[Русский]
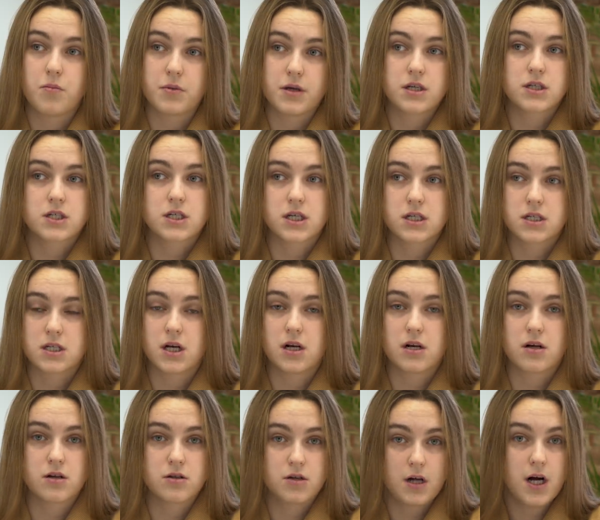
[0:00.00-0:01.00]
Мне
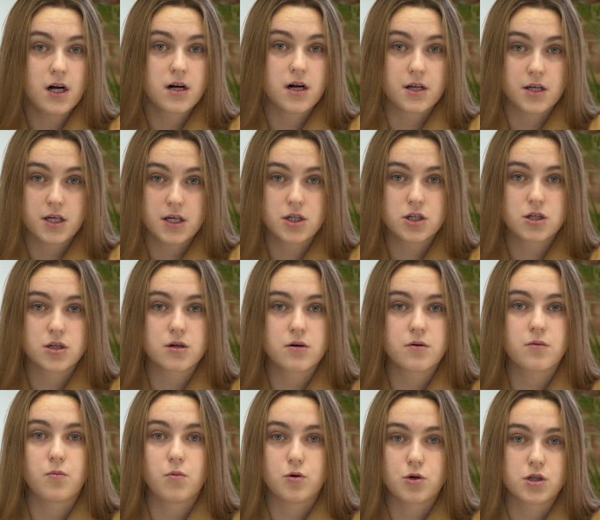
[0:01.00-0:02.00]
сказали, да,
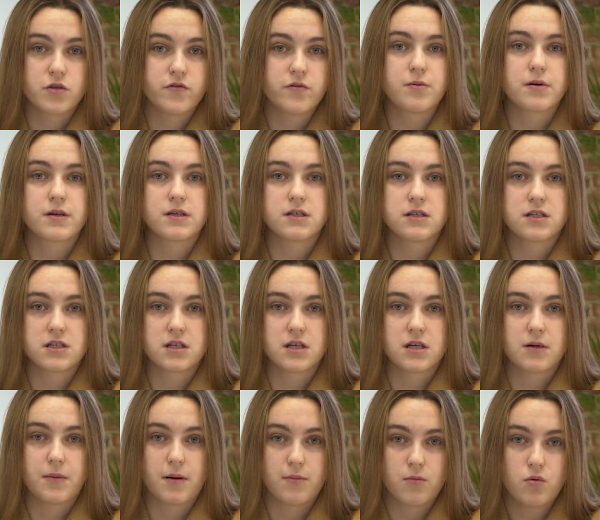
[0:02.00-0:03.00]
конечно, можно выбрать
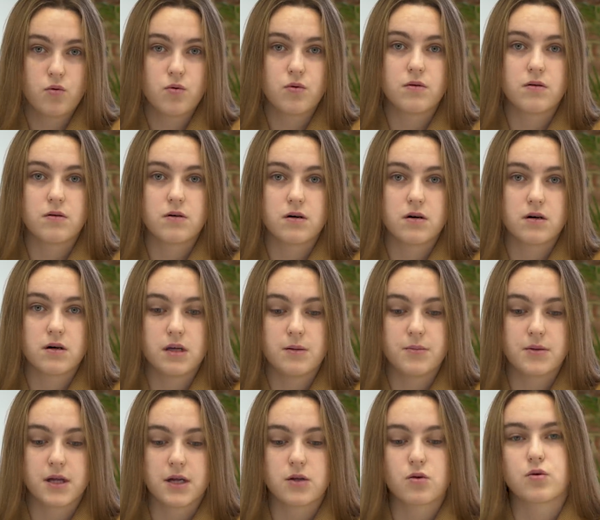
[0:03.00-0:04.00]
самому э,
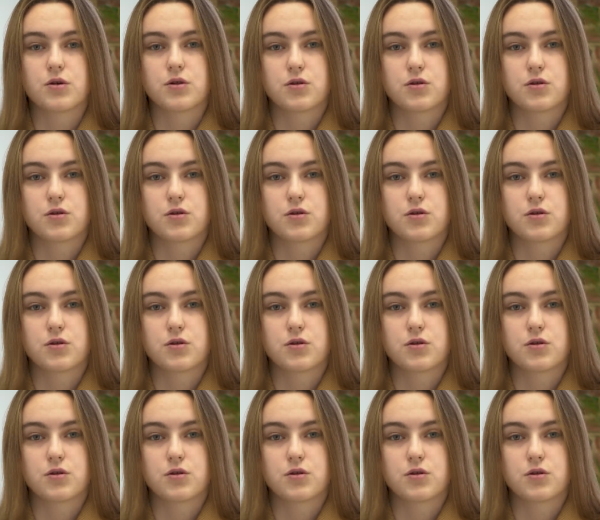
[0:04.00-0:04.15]
именно эту